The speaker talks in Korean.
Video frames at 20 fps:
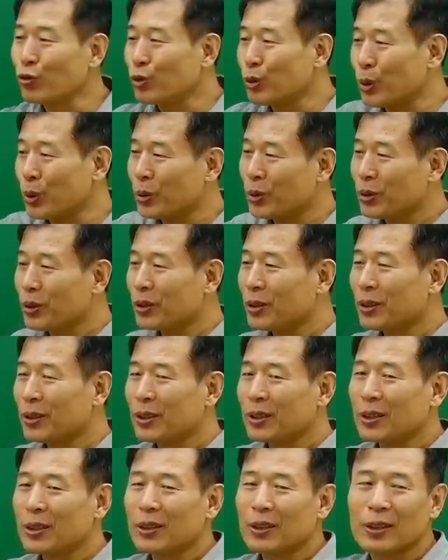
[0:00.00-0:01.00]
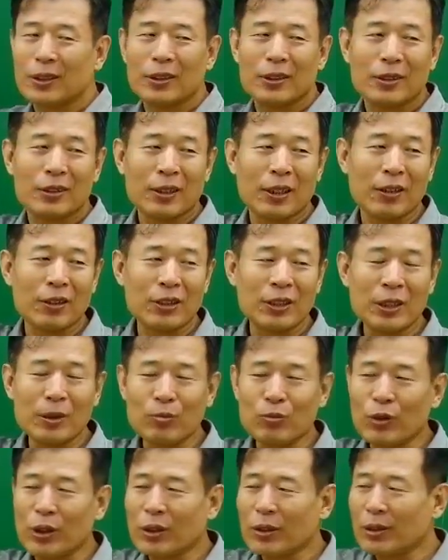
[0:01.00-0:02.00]
유속. 그래서
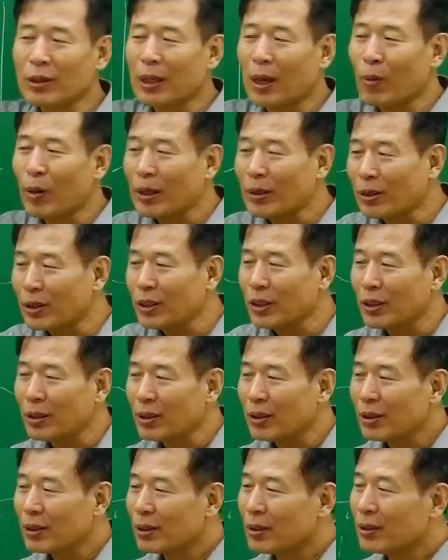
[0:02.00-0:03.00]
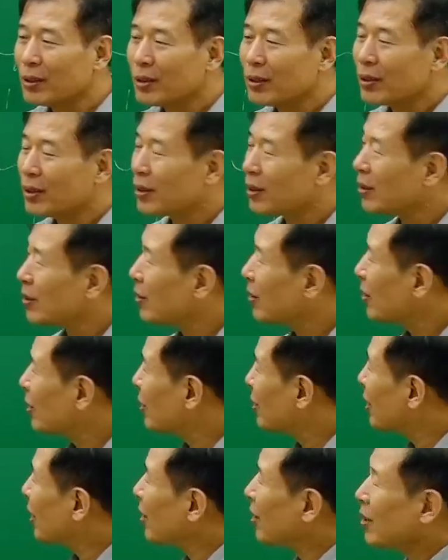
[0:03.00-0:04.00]
실무에서 나왔더니
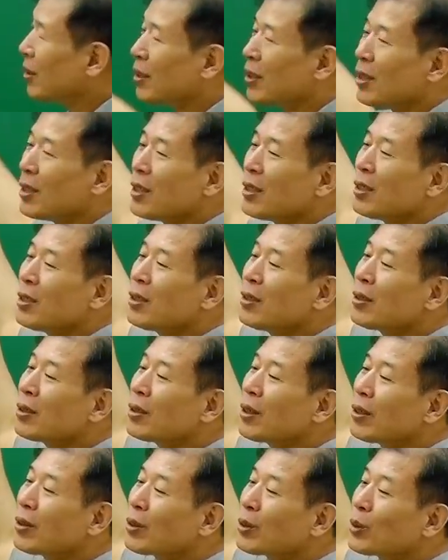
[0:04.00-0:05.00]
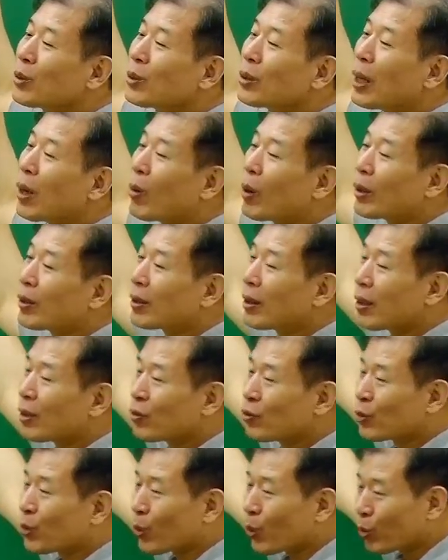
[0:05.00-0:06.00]
이제 시설에서도 나왔다.
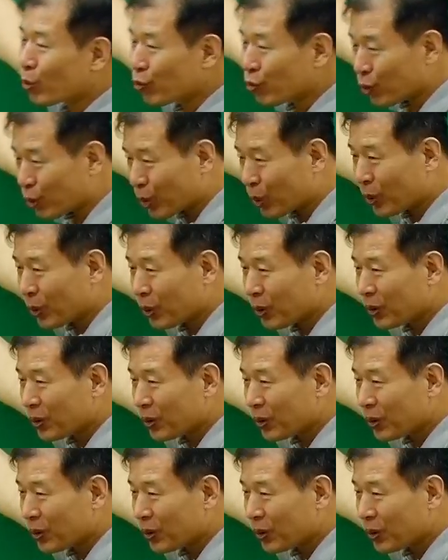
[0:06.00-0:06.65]
종국 유속.